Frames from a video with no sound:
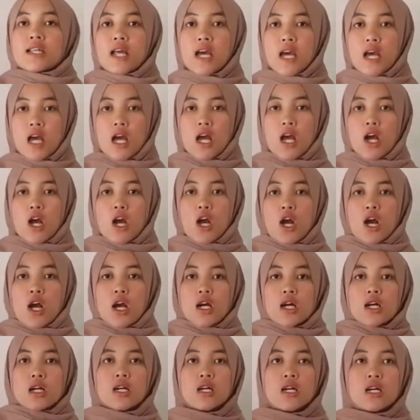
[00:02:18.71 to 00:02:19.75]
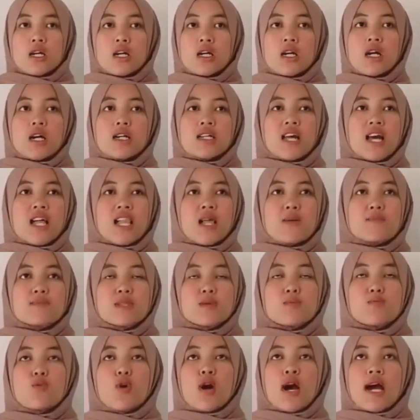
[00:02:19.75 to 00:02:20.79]
Nah, uh, dalam
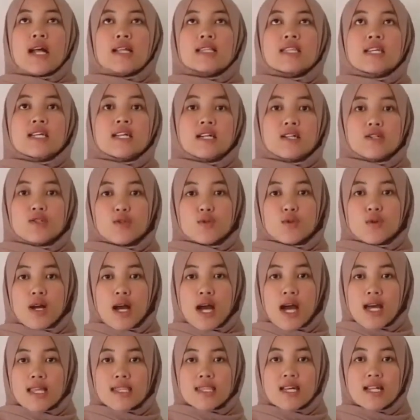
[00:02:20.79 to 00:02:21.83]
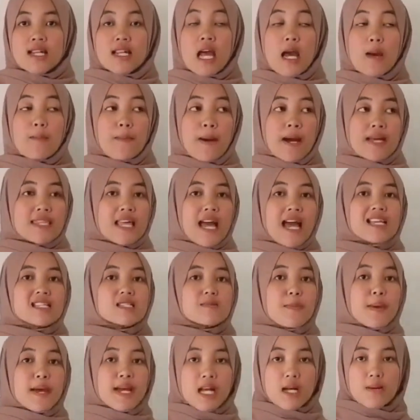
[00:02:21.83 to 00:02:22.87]
sebuah artikel juga terdapat
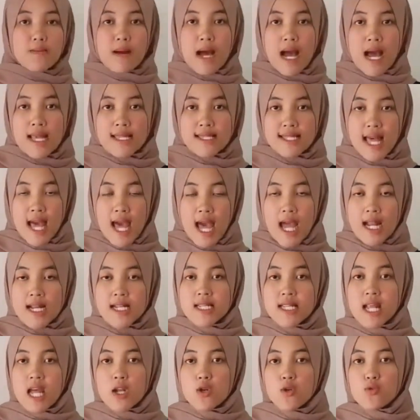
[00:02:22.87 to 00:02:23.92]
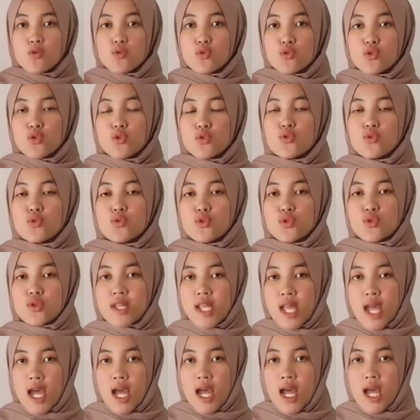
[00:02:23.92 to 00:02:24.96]
aspek kebahasaan dan
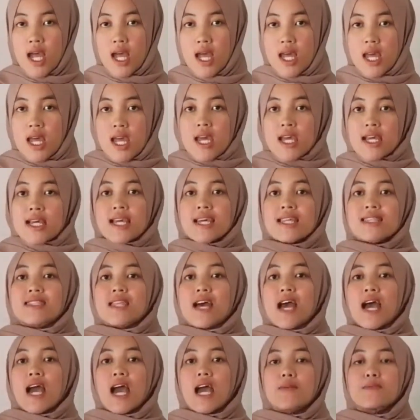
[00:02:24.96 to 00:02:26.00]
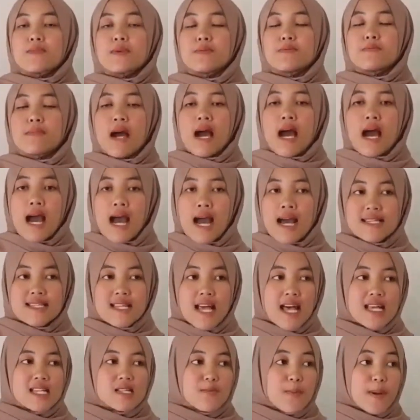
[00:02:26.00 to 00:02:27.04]
unsur-unsurnya. Kita akan membahas
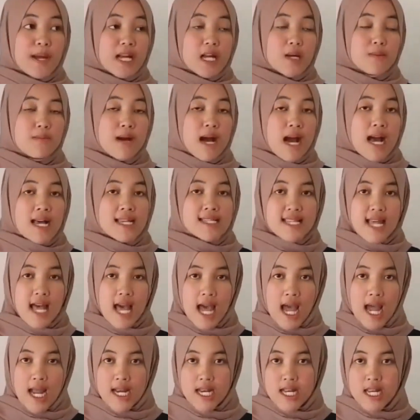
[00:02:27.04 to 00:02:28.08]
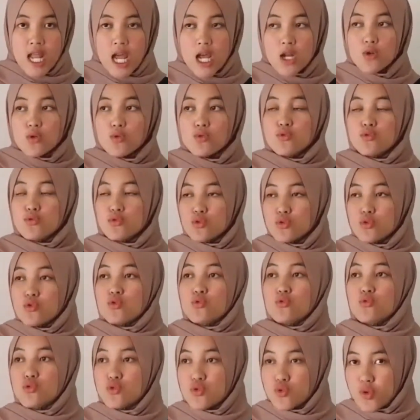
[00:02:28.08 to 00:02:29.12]
aspek kebahasaan dan
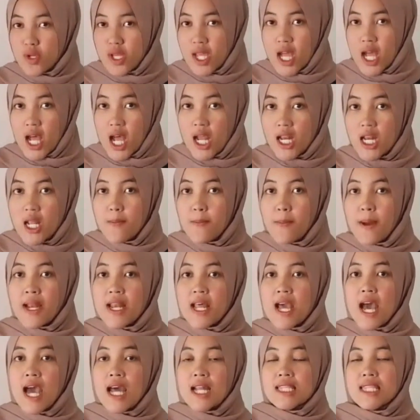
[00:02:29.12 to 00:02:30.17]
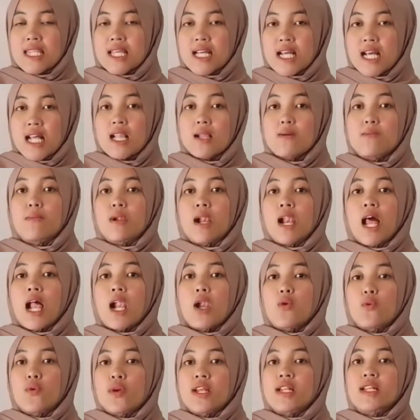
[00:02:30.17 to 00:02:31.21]
unsur-unsur yang ada pada artikel
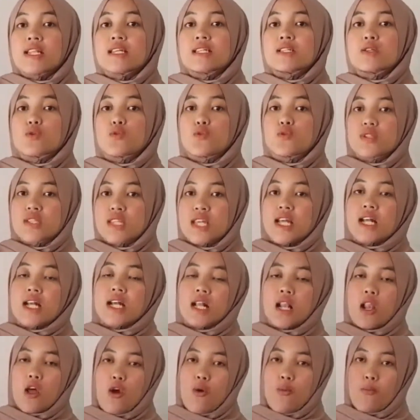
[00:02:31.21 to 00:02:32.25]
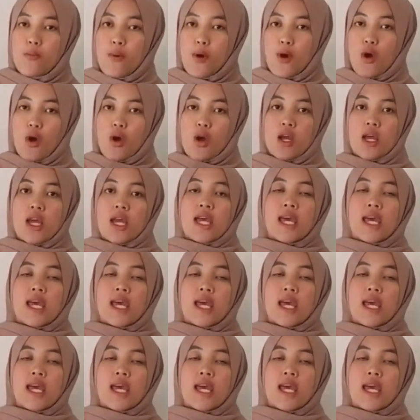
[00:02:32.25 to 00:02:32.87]
melalui diskusi kelompok.